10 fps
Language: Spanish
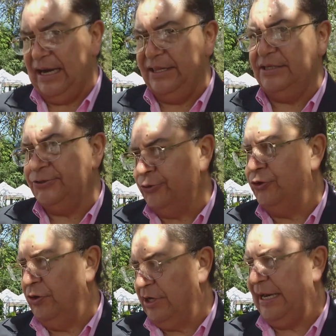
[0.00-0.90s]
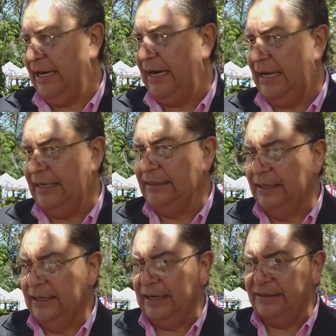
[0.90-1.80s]
que la señora Sara
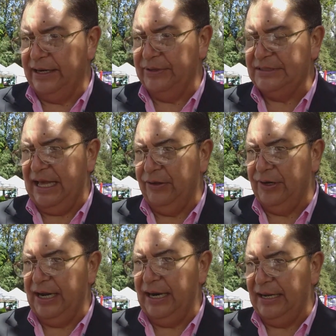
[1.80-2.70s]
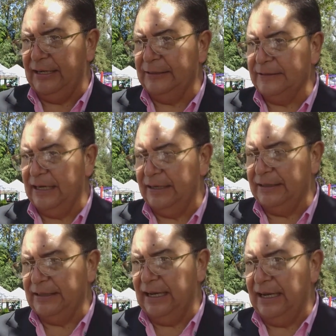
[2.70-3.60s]
Salazar, quien fuera la esposa del
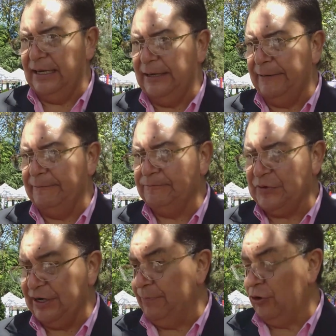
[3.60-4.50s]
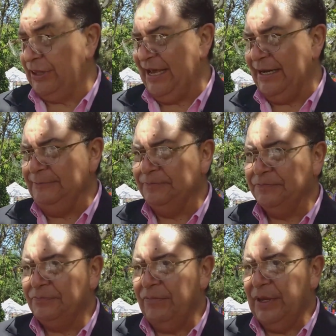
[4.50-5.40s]
príncipe de la canción por 24
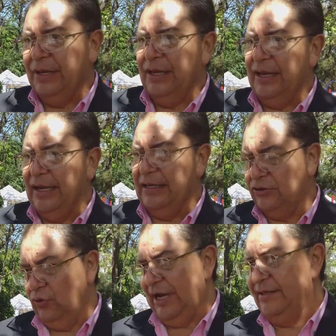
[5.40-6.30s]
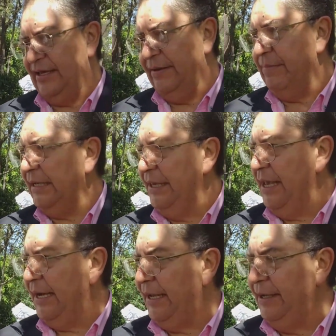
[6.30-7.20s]
años, ella tuvo una
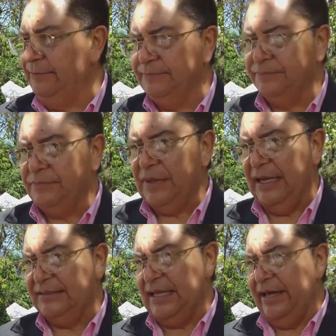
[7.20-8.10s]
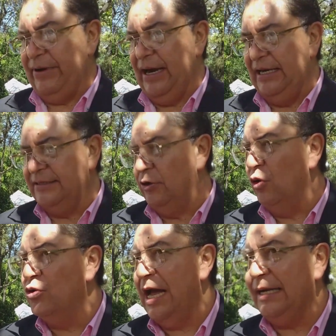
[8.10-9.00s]
afer, tuvo una aventura con un
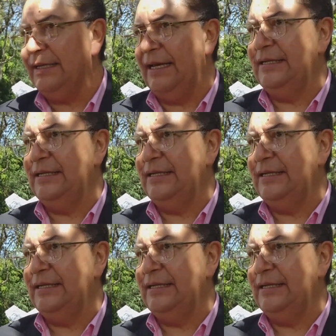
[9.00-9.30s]
chofer,